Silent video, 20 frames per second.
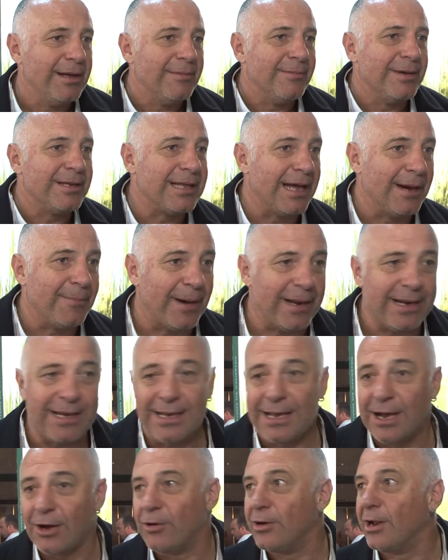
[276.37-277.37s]
viste,
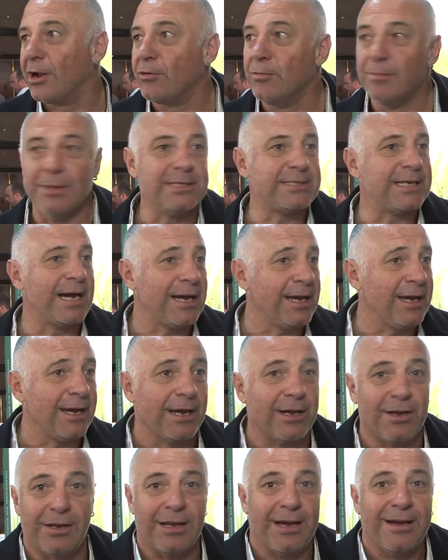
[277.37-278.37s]
aparezca con algún mensaje,
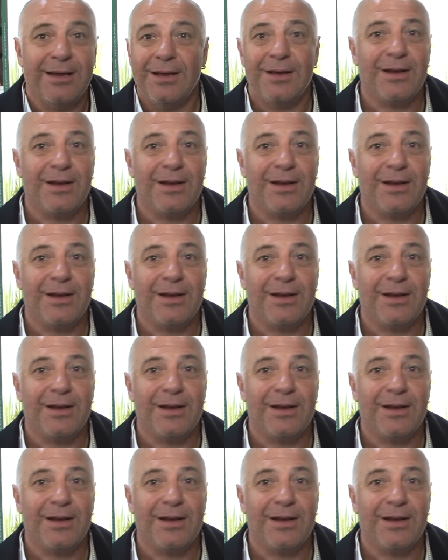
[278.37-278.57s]
que,